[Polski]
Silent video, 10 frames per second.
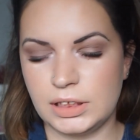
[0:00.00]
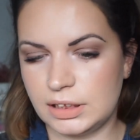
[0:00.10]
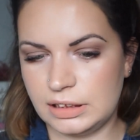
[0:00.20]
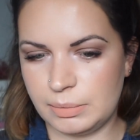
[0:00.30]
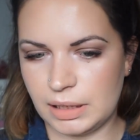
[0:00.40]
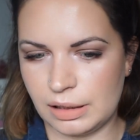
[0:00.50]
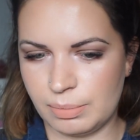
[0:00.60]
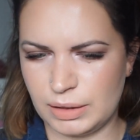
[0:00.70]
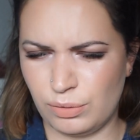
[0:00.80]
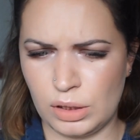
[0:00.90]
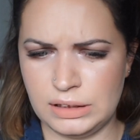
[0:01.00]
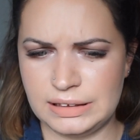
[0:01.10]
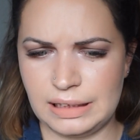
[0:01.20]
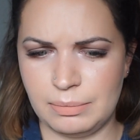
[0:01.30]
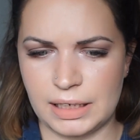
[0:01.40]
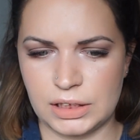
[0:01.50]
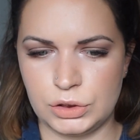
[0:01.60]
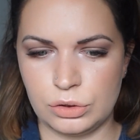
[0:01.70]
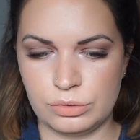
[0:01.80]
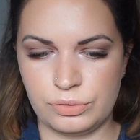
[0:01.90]
Nigdy nie miałam chyba w ogóle nic z tej marki
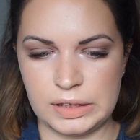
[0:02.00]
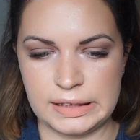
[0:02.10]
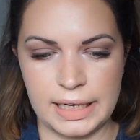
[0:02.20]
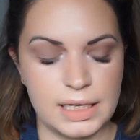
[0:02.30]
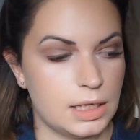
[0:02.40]
John Frida.